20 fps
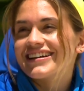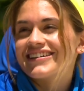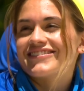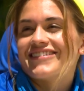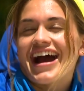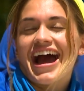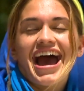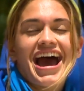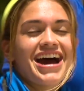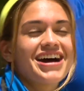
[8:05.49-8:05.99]

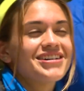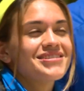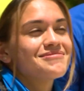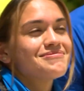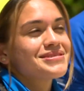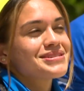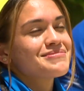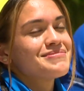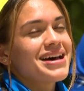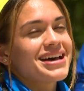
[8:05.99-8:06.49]
¡Wow!
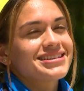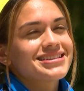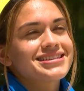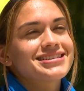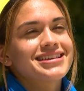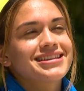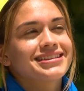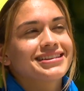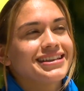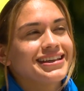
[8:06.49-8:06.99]
Pues me hace
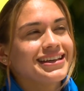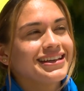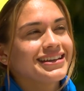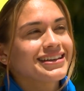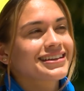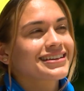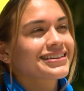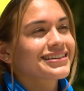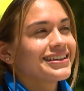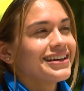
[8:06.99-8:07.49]

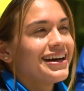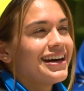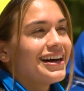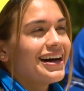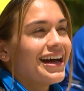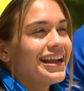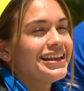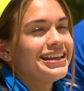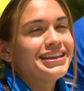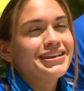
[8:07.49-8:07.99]
sentir
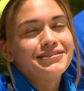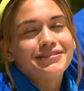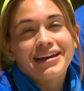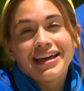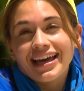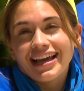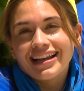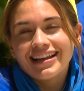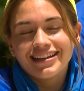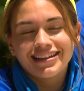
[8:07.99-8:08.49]
al
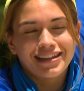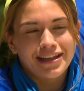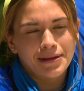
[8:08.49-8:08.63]
nivel.